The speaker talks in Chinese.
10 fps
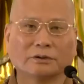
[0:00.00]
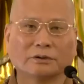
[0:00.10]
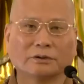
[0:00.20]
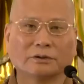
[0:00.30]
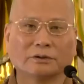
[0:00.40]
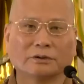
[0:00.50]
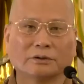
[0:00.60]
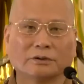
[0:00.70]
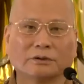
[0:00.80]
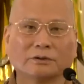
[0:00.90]
师，
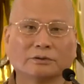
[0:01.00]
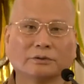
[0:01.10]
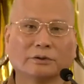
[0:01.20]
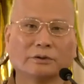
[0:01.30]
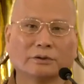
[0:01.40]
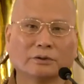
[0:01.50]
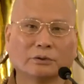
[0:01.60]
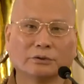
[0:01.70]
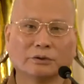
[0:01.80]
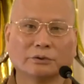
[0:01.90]
所以
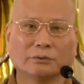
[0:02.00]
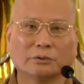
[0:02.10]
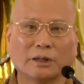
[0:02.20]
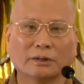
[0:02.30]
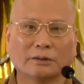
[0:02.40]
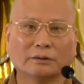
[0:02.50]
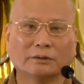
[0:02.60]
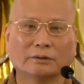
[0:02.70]
同修大德